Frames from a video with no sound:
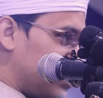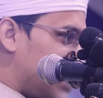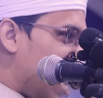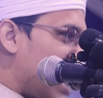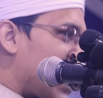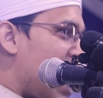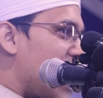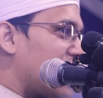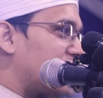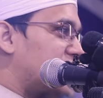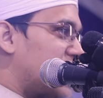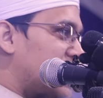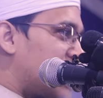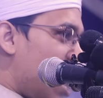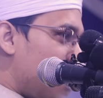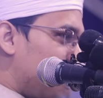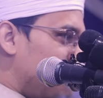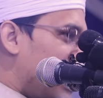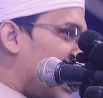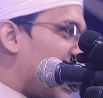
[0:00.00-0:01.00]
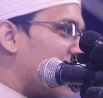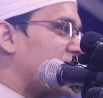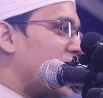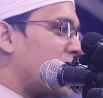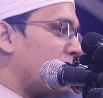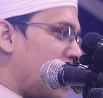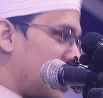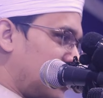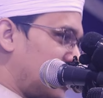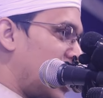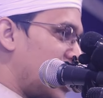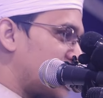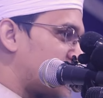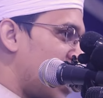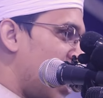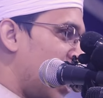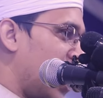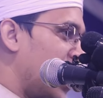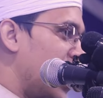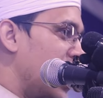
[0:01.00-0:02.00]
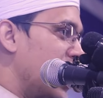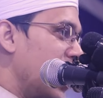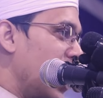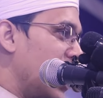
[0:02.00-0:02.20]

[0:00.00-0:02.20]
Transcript: জাকাত যেটা আপনারা দেন মাদ্রাসায়